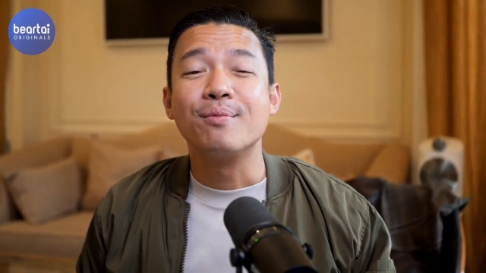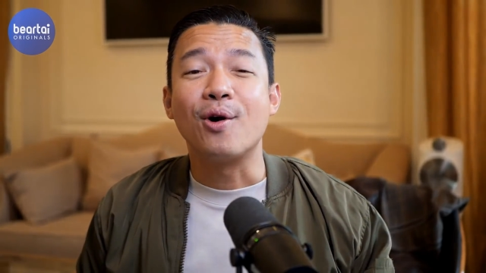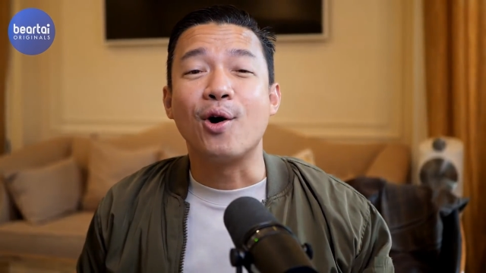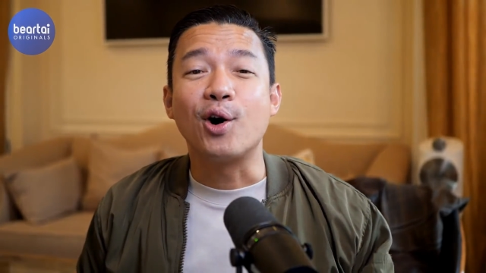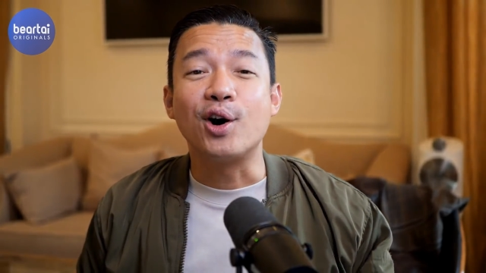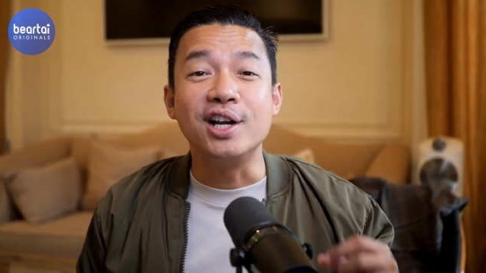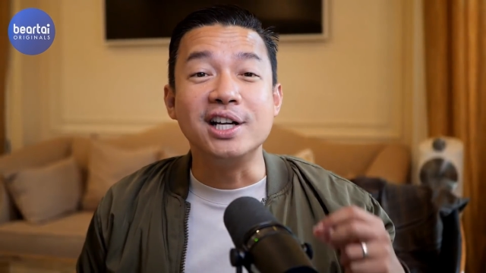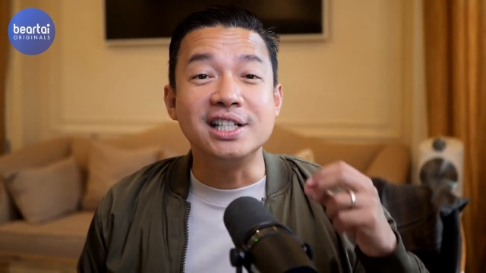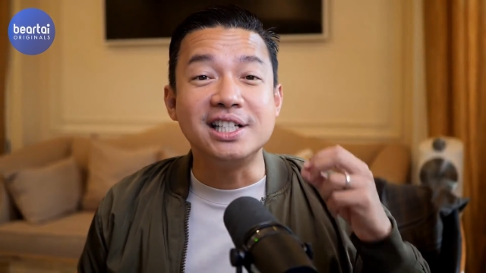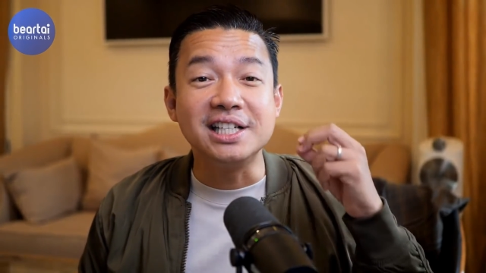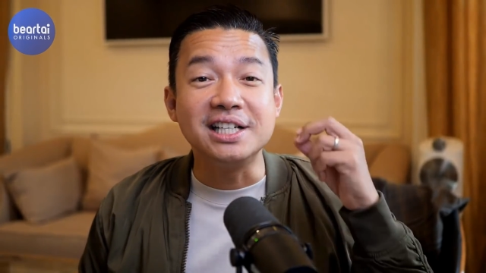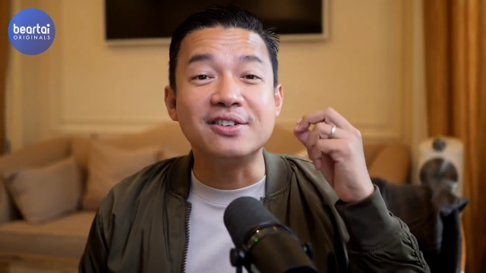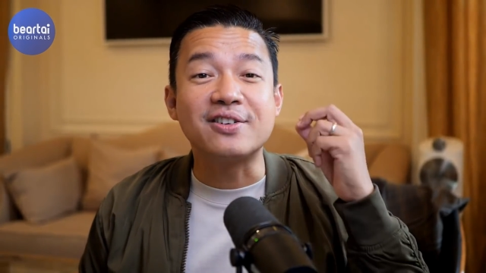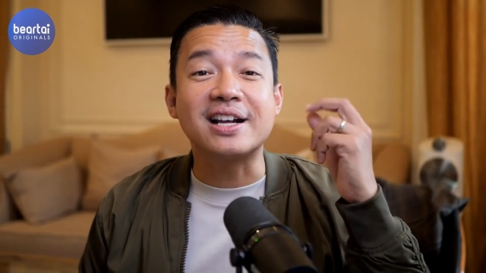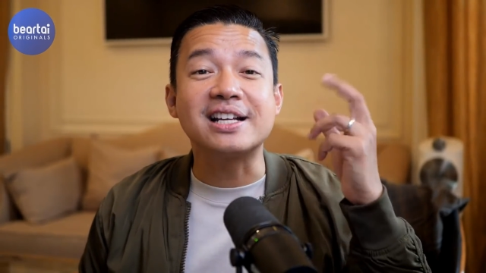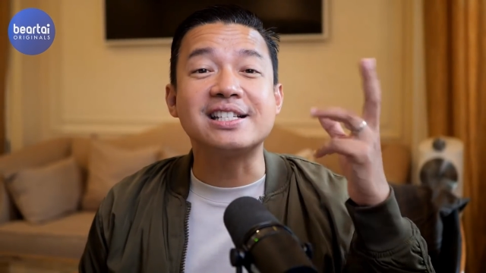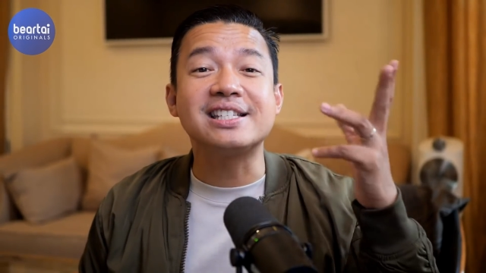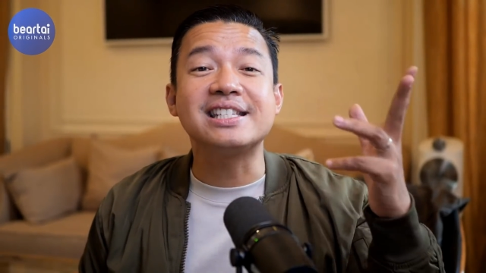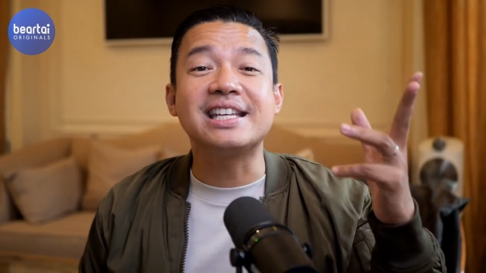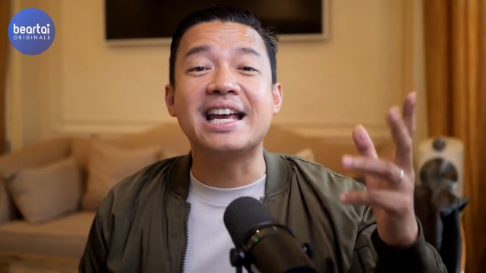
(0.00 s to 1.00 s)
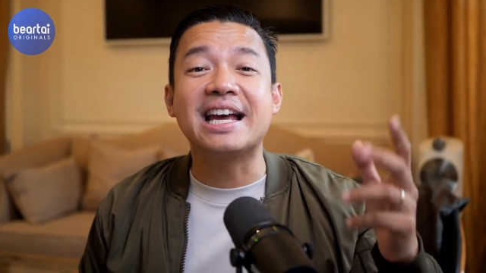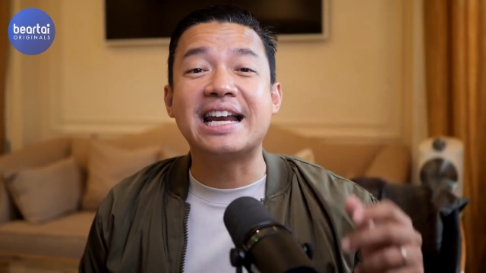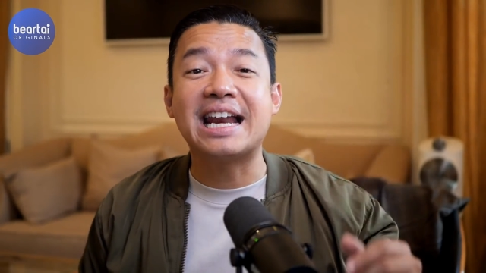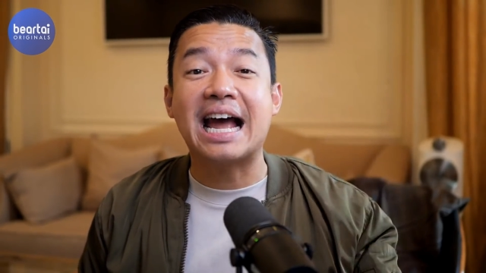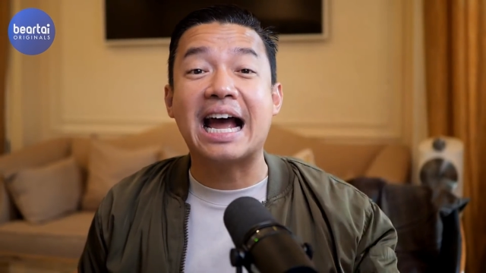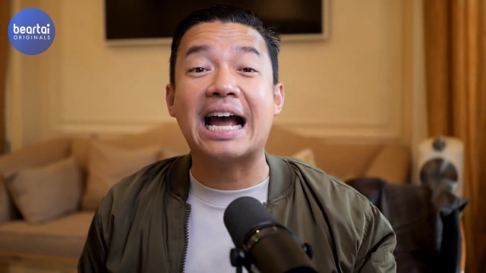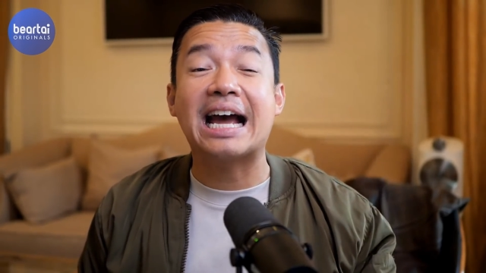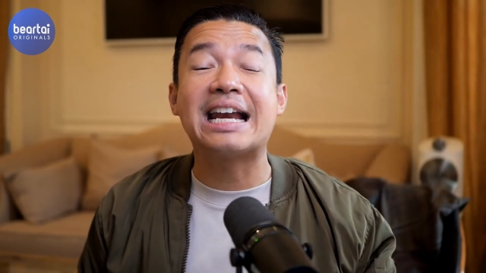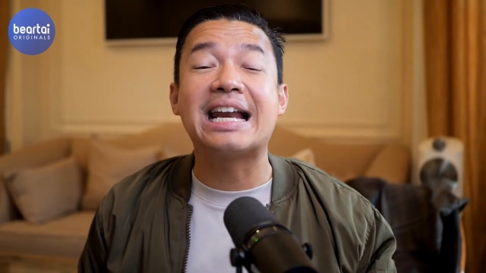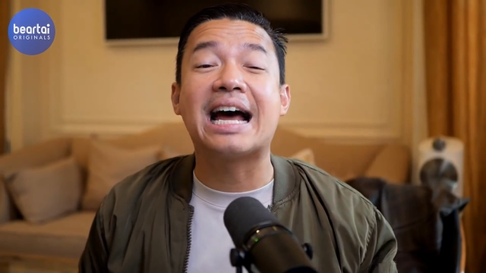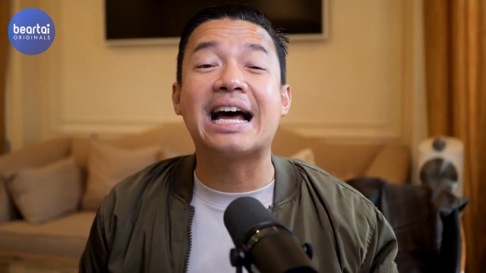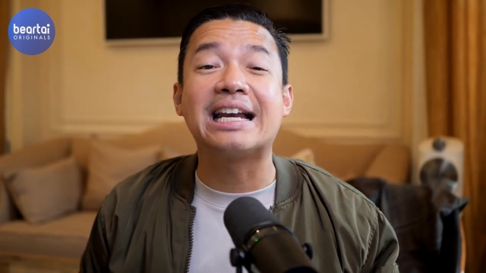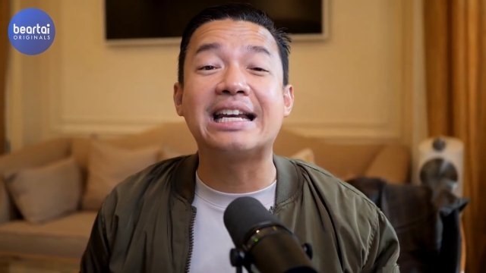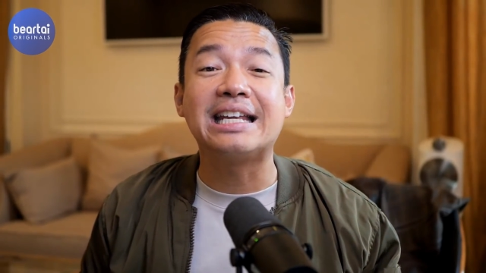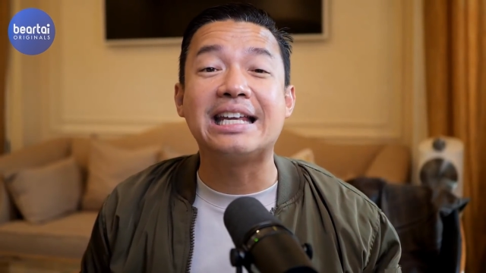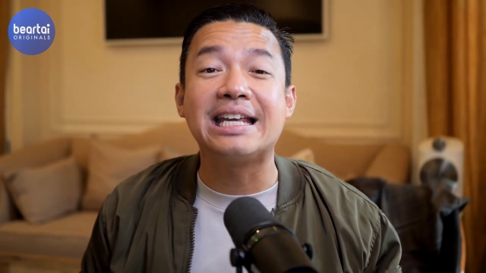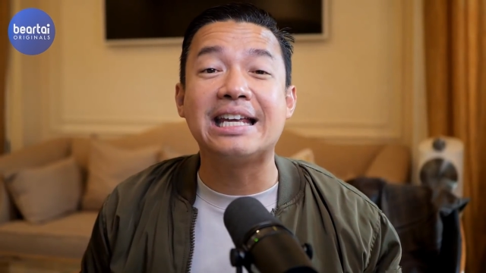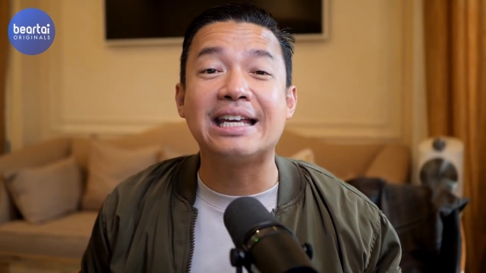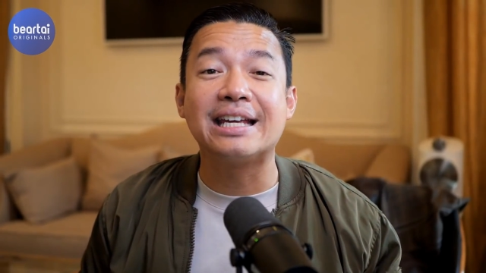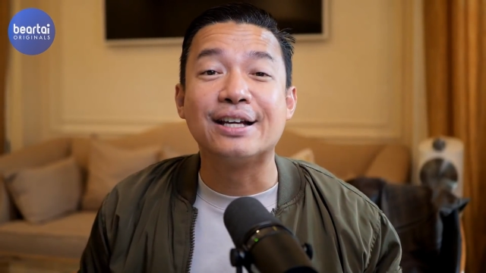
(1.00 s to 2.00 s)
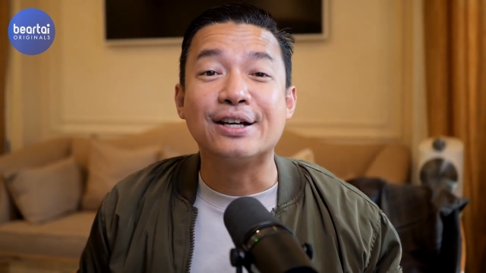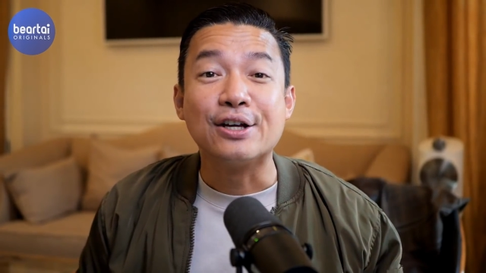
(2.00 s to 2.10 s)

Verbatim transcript: พอขึ้นชื่อรัสเซียณขณะนี้